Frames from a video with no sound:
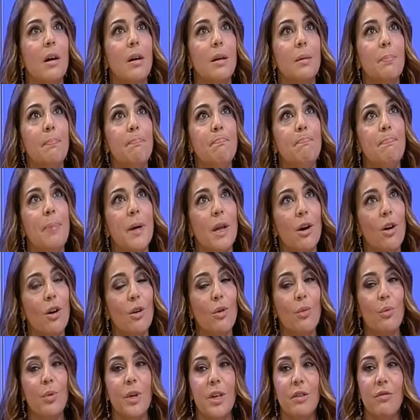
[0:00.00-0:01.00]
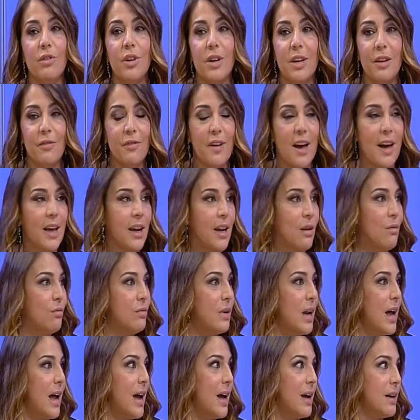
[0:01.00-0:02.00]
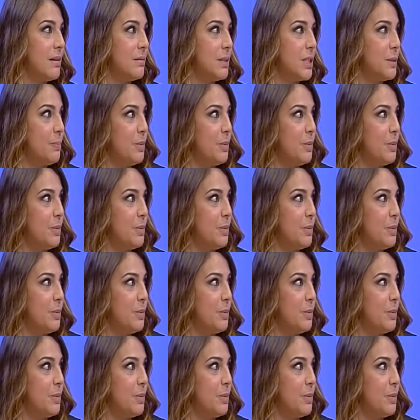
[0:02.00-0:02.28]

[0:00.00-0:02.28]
Uh, però qui vorrei fare una